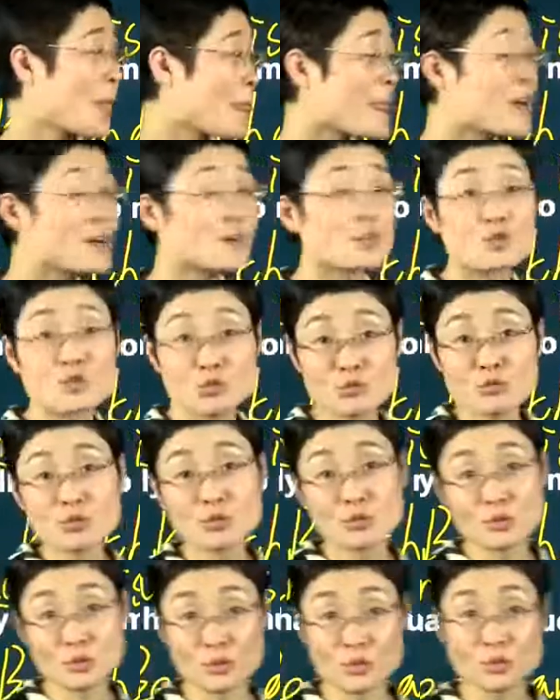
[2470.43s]
从此以
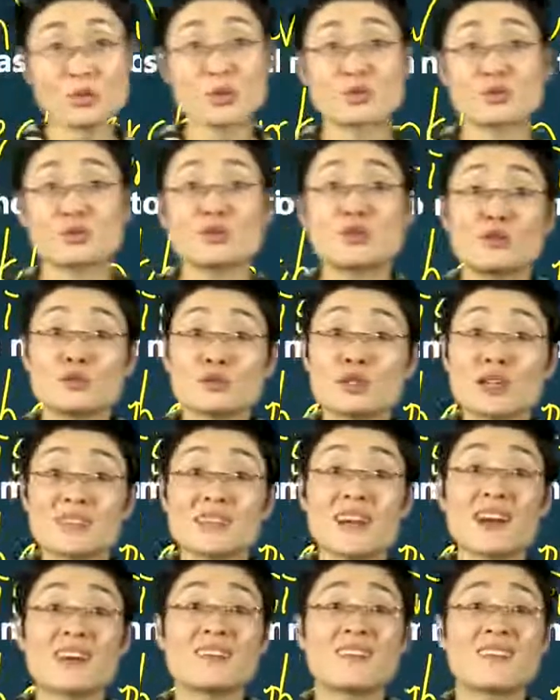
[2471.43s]
后永远都叫刘小
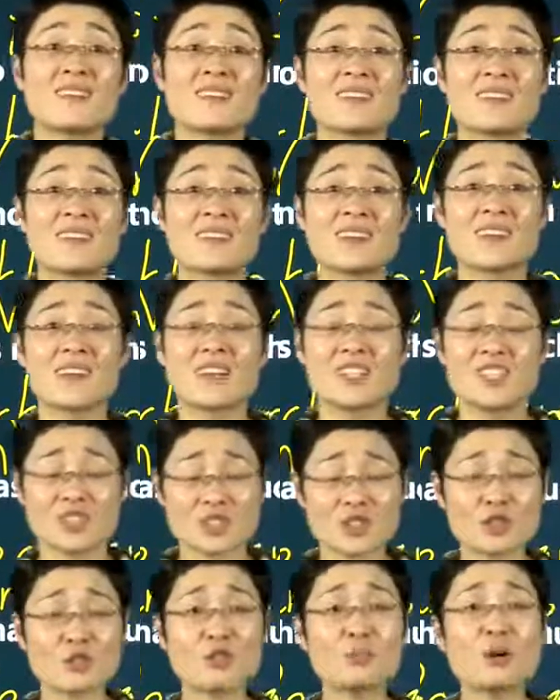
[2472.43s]
样。你
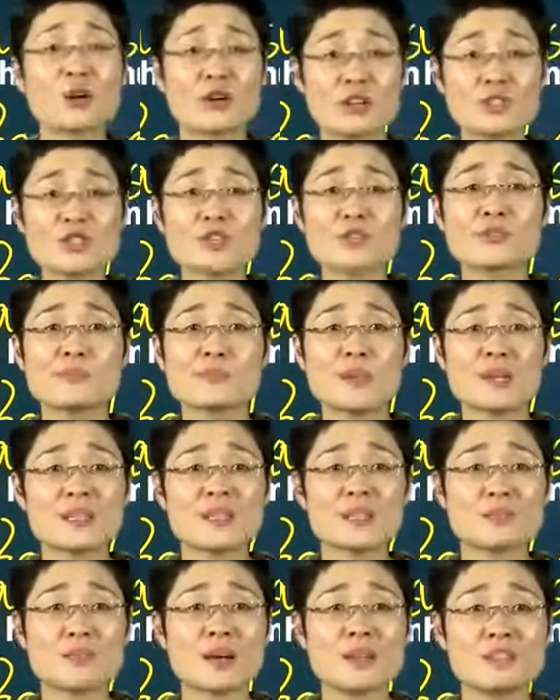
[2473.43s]
知道我表哥叫什么名
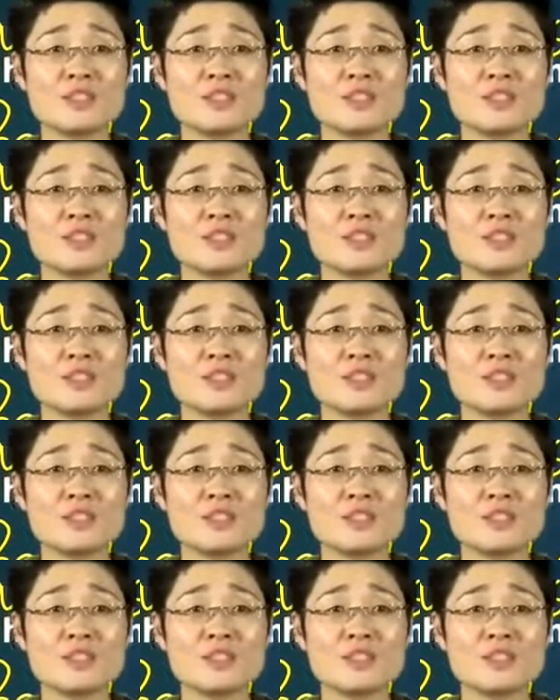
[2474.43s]
字吗？